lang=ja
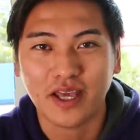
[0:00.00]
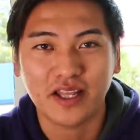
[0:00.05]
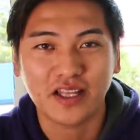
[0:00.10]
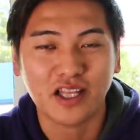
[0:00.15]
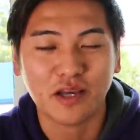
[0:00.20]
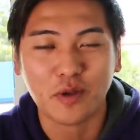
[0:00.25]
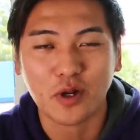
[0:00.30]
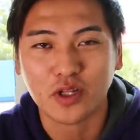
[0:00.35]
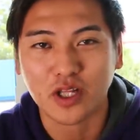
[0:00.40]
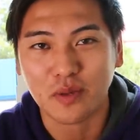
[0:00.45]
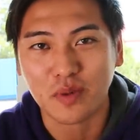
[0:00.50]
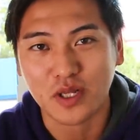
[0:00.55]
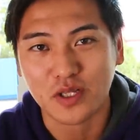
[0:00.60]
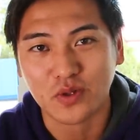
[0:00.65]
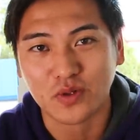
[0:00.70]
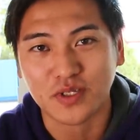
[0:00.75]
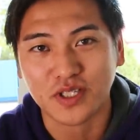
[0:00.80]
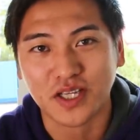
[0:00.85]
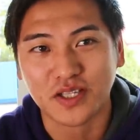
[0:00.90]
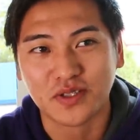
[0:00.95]
エンタメのために
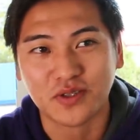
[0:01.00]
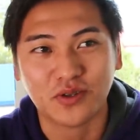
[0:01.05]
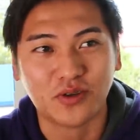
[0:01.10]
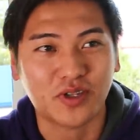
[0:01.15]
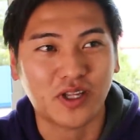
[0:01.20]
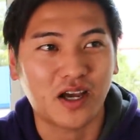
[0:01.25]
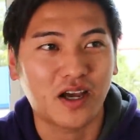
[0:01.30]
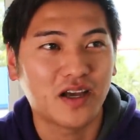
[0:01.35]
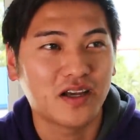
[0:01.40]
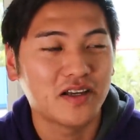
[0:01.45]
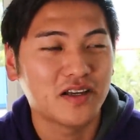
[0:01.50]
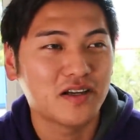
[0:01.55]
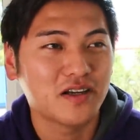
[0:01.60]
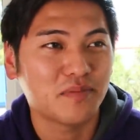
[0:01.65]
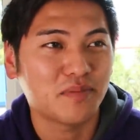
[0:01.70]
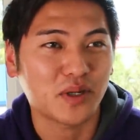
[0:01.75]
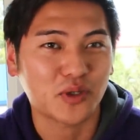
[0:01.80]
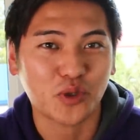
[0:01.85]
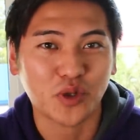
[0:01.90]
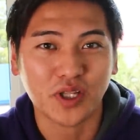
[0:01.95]
存在するような
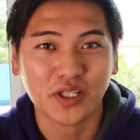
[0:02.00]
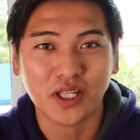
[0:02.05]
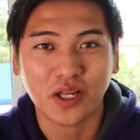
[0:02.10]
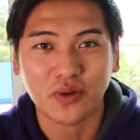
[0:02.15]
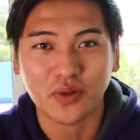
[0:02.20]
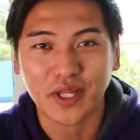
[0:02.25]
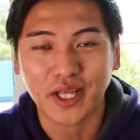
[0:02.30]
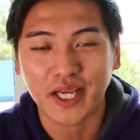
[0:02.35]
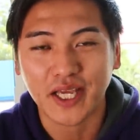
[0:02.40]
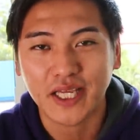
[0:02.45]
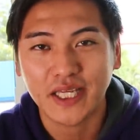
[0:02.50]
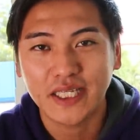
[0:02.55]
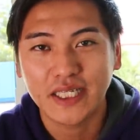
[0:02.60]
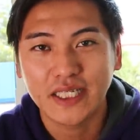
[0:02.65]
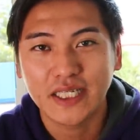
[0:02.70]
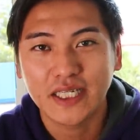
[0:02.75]
場所だったので、